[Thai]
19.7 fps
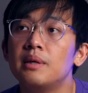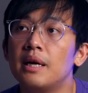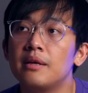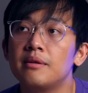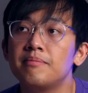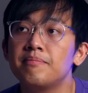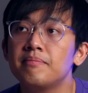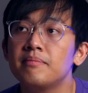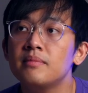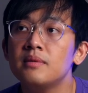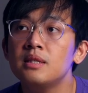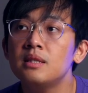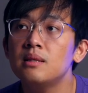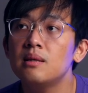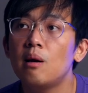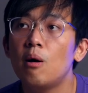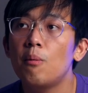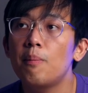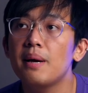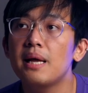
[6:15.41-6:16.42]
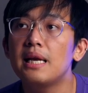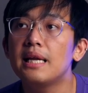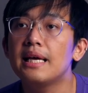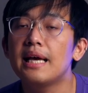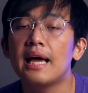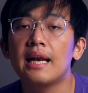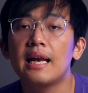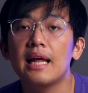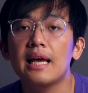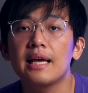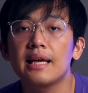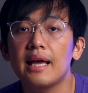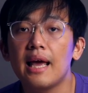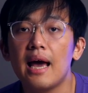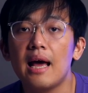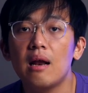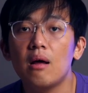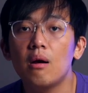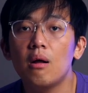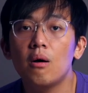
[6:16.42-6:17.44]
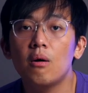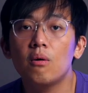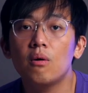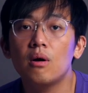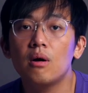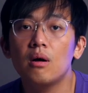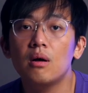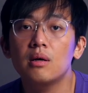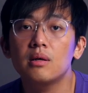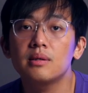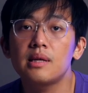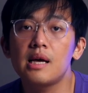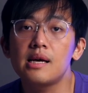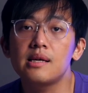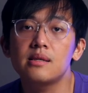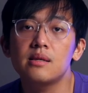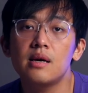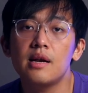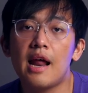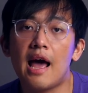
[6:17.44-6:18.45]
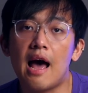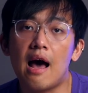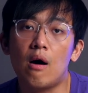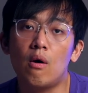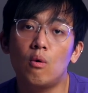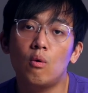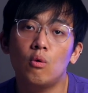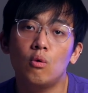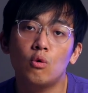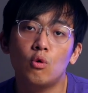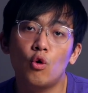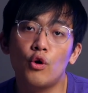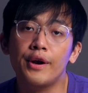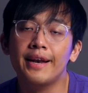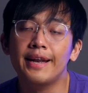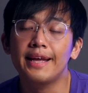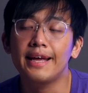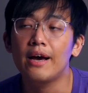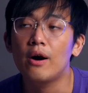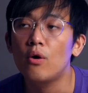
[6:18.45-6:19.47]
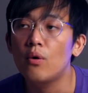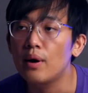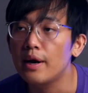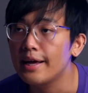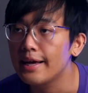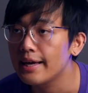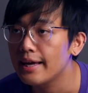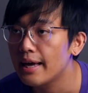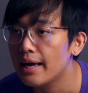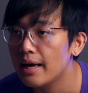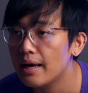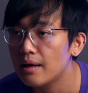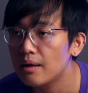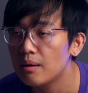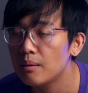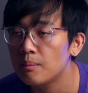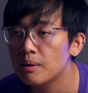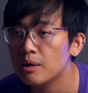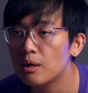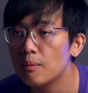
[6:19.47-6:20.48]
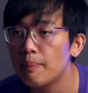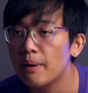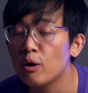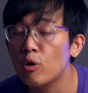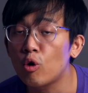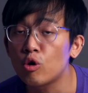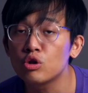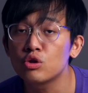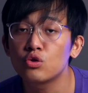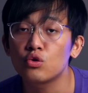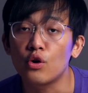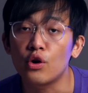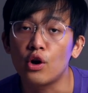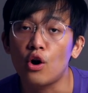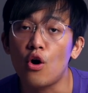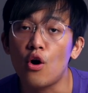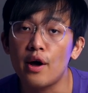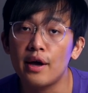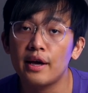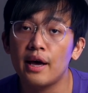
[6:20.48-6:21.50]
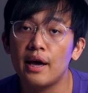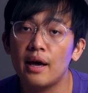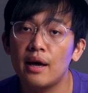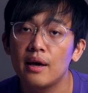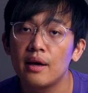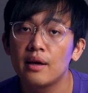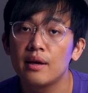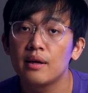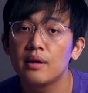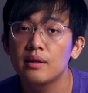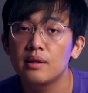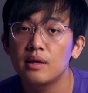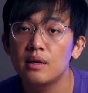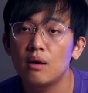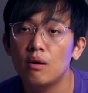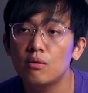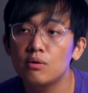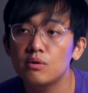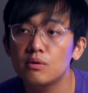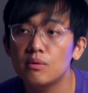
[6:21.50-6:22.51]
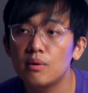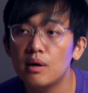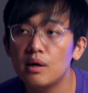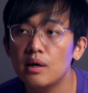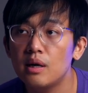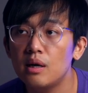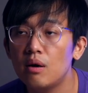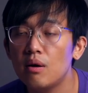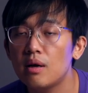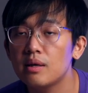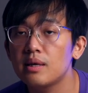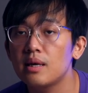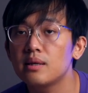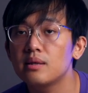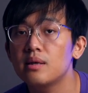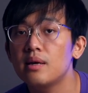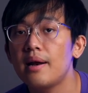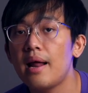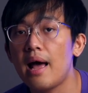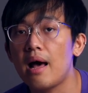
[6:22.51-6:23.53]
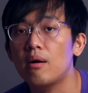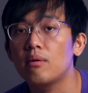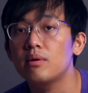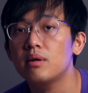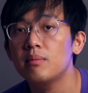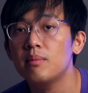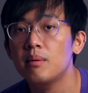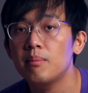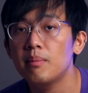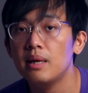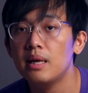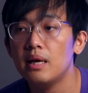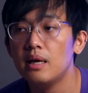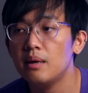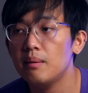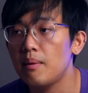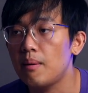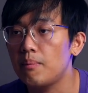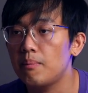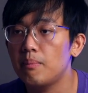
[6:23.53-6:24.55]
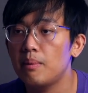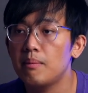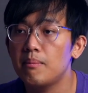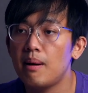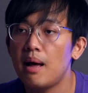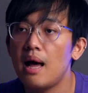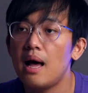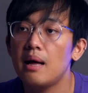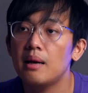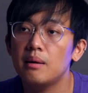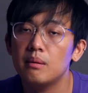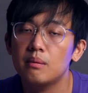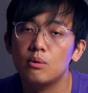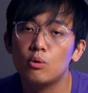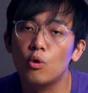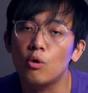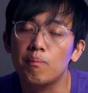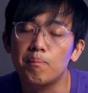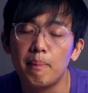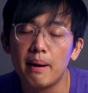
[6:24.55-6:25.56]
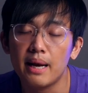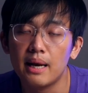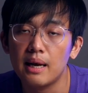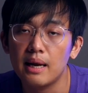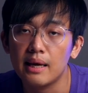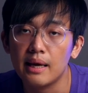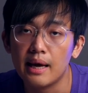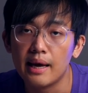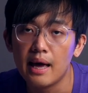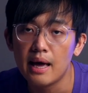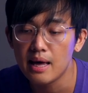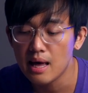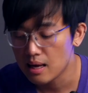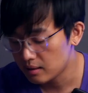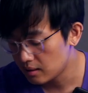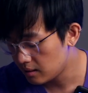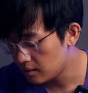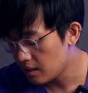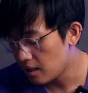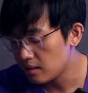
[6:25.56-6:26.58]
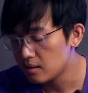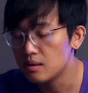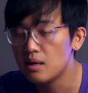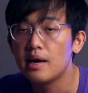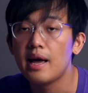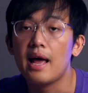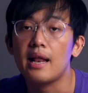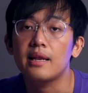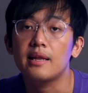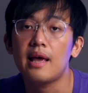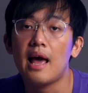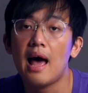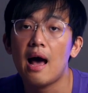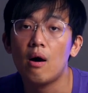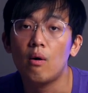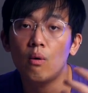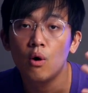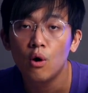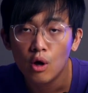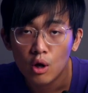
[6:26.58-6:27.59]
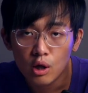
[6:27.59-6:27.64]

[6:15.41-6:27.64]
เหมือนเราไปเรียนอะไรอย่างเงี้ยแล้วเราก็ใส่เสื้อหนาวคนเดียวอะไรเงี้ยแล้วมันก็เป็นคนส่วนน้อยไงที่เรารู้สึกว่าเฮ้ยเราอยากใส่เสื้อหนาวที่มันไม่ได้แบบเป็นผ้าขนเป็ดอะไรเงี้ยแค่อยากจะใส่เสื้อแขนยาว